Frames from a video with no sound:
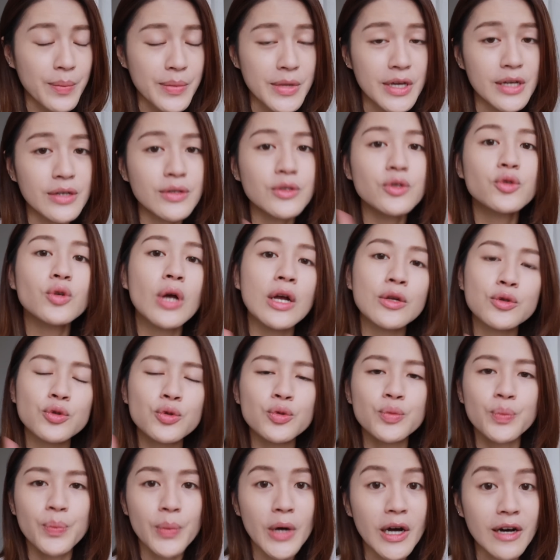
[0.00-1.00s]
绵刷
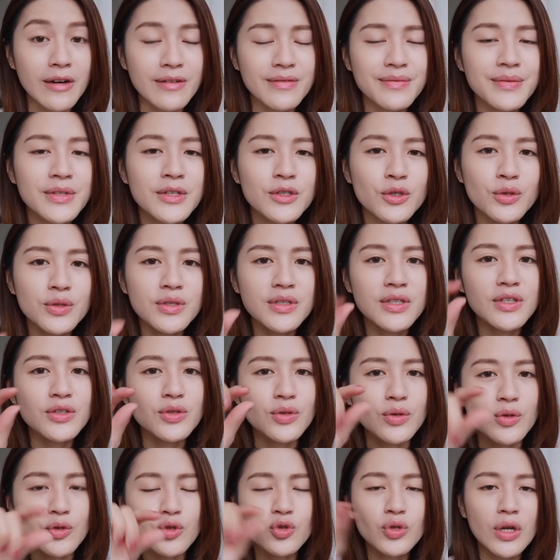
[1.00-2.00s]
具棒，就是那
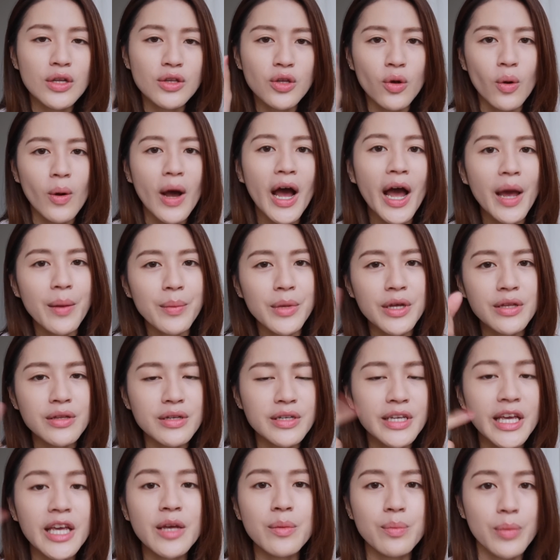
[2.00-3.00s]
种双头海绵的
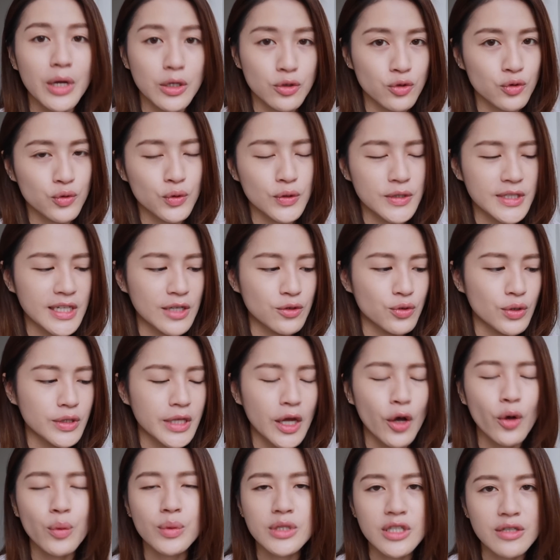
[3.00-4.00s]
眼影棒去做上妆，
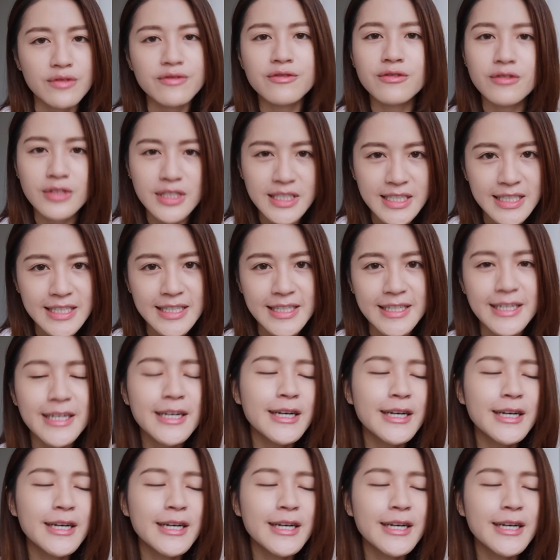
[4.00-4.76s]
它会比较服帖。